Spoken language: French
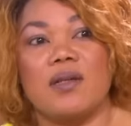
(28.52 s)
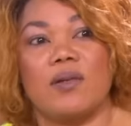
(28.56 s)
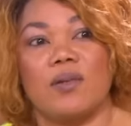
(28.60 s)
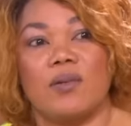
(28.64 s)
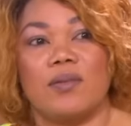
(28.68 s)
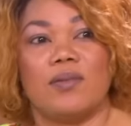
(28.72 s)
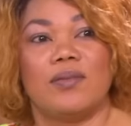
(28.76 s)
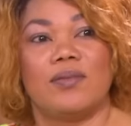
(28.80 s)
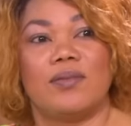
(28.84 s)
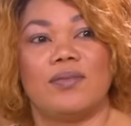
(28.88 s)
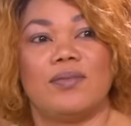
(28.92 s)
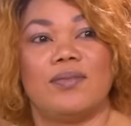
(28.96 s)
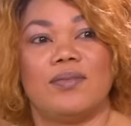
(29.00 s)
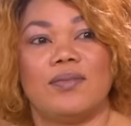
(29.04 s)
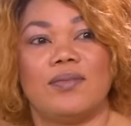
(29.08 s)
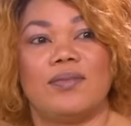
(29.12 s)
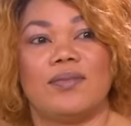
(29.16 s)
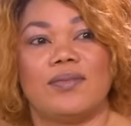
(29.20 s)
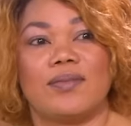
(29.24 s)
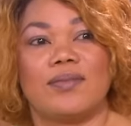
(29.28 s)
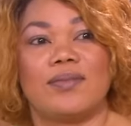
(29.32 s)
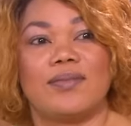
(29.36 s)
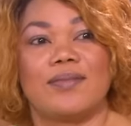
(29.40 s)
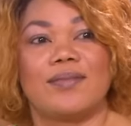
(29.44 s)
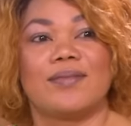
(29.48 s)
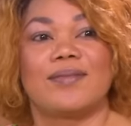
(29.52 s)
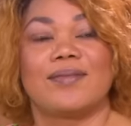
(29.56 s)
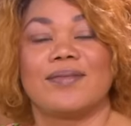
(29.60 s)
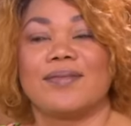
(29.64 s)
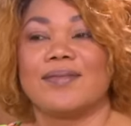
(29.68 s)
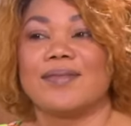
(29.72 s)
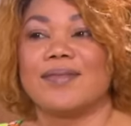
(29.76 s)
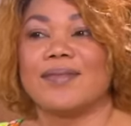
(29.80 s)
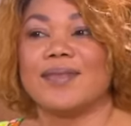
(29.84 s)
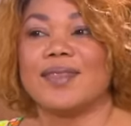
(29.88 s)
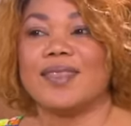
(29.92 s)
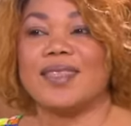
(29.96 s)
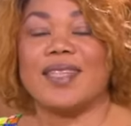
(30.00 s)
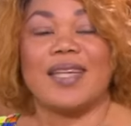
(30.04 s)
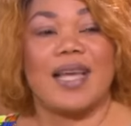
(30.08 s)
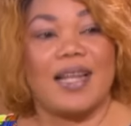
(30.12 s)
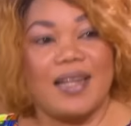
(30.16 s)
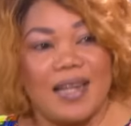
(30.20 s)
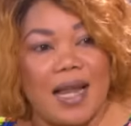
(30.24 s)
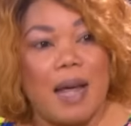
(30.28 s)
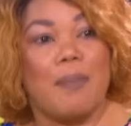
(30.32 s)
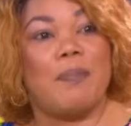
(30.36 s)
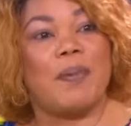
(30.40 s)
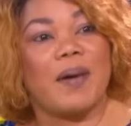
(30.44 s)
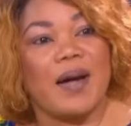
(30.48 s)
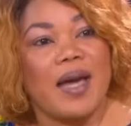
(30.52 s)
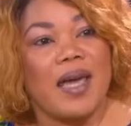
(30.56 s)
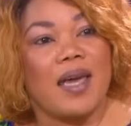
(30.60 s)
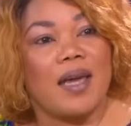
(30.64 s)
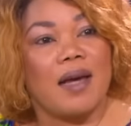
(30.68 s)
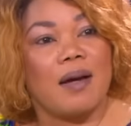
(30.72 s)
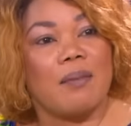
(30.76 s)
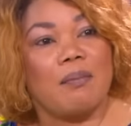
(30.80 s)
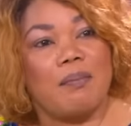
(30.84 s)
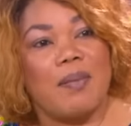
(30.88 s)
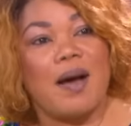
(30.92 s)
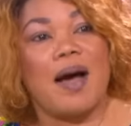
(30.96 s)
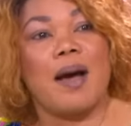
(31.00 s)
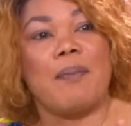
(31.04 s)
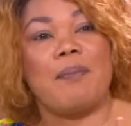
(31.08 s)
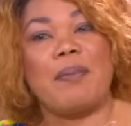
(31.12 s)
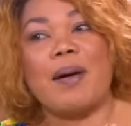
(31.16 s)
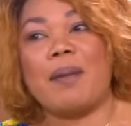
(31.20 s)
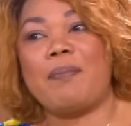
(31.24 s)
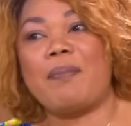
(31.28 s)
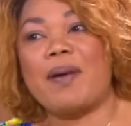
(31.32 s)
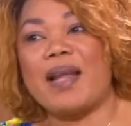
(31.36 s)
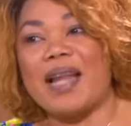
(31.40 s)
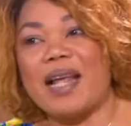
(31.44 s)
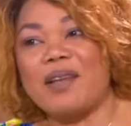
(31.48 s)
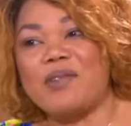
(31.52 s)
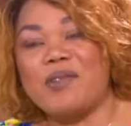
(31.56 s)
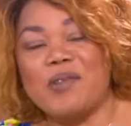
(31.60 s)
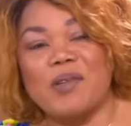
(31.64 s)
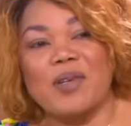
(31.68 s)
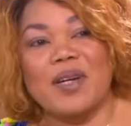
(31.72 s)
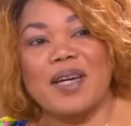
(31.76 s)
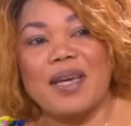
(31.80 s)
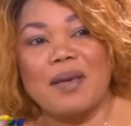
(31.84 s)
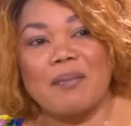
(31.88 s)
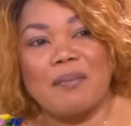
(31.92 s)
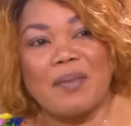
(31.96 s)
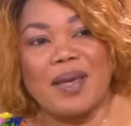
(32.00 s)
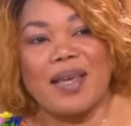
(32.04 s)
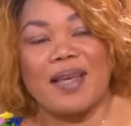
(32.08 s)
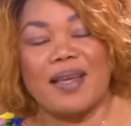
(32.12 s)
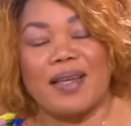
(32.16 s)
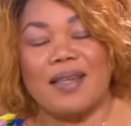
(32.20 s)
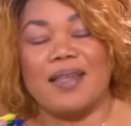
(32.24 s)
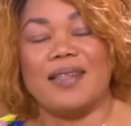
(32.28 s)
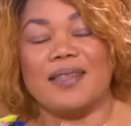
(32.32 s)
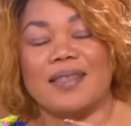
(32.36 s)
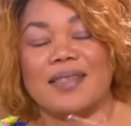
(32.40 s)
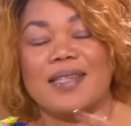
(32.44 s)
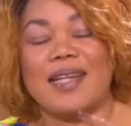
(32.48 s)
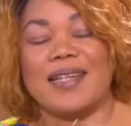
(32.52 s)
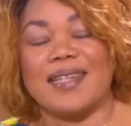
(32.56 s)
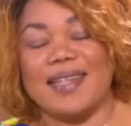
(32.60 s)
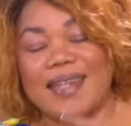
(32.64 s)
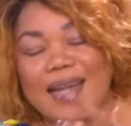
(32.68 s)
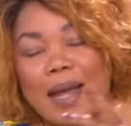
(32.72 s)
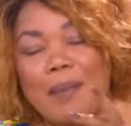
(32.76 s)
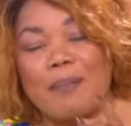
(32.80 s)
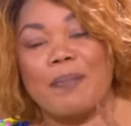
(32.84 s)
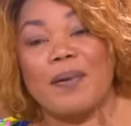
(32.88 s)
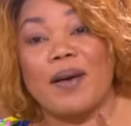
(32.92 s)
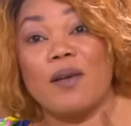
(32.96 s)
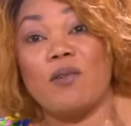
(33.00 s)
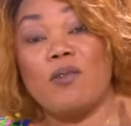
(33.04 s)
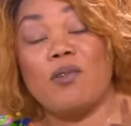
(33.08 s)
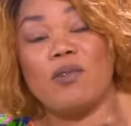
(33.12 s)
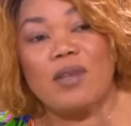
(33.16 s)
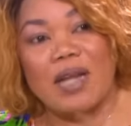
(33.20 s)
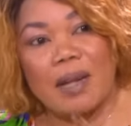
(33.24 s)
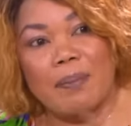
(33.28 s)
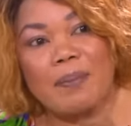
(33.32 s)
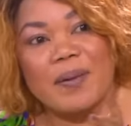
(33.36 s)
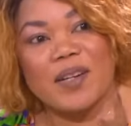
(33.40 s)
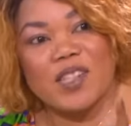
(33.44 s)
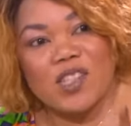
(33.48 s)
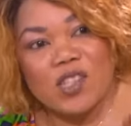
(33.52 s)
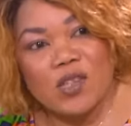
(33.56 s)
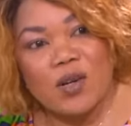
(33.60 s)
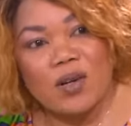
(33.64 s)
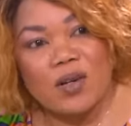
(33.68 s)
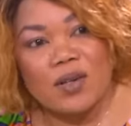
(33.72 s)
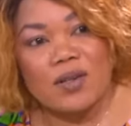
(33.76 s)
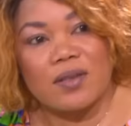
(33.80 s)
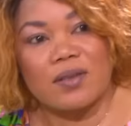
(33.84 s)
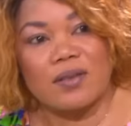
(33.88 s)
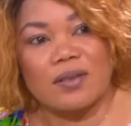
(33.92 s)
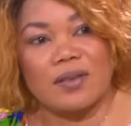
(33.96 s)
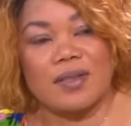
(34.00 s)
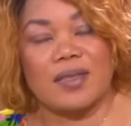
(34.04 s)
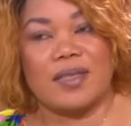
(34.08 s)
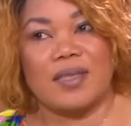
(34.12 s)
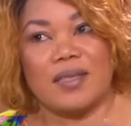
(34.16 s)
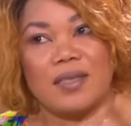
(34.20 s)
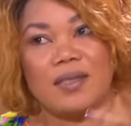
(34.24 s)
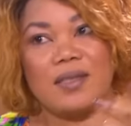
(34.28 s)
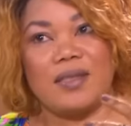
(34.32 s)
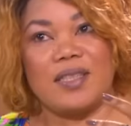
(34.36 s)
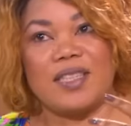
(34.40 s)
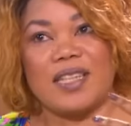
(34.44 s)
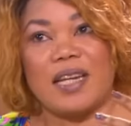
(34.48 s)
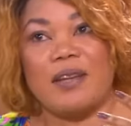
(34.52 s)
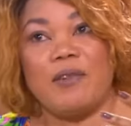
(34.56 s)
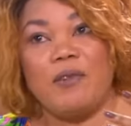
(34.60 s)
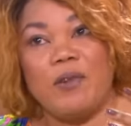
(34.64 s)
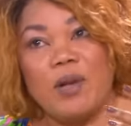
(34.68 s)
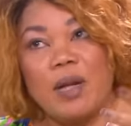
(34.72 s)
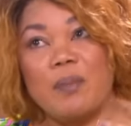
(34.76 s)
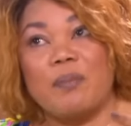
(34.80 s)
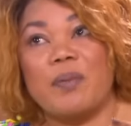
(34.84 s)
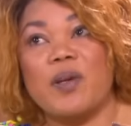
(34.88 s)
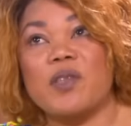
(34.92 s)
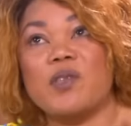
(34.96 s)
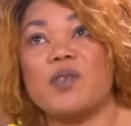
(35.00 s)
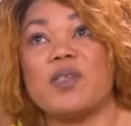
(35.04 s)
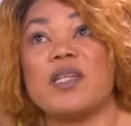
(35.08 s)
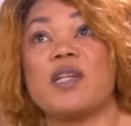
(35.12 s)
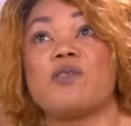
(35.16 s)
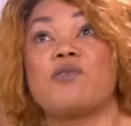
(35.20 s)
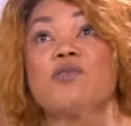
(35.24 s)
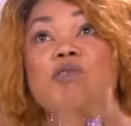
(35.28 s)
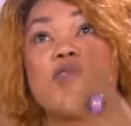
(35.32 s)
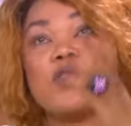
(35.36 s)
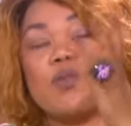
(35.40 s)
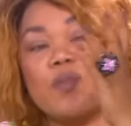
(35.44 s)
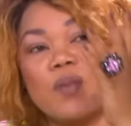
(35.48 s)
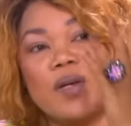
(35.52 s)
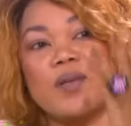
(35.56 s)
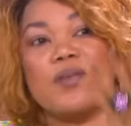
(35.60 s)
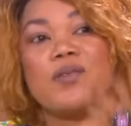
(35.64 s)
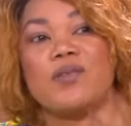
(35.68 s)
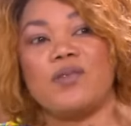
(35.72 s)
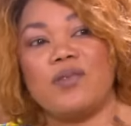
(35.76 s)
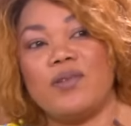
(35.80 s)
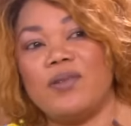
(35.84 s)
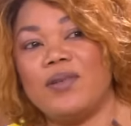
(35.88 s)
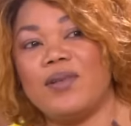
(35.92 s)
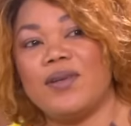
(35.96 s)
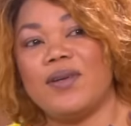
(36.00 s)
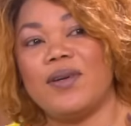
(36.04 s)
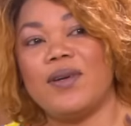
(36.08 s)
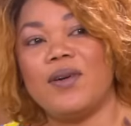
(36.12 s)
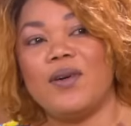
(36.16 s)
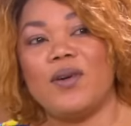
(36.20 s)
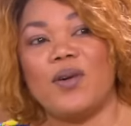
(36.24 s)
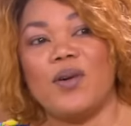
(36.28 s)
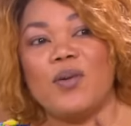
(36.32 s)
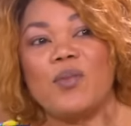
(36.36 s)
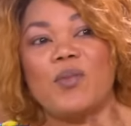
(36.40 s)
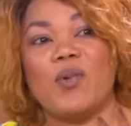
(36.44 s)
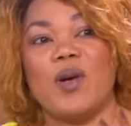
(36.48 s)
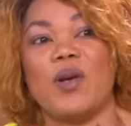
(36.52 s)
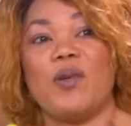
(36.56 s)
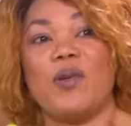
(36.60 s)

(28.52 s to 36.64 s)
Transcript: Oui, c'est ça. L'après, hein, pas, la durée, mais euh, cest dit l'après-choc. J'ai eu l'impression d'être suspendue au moins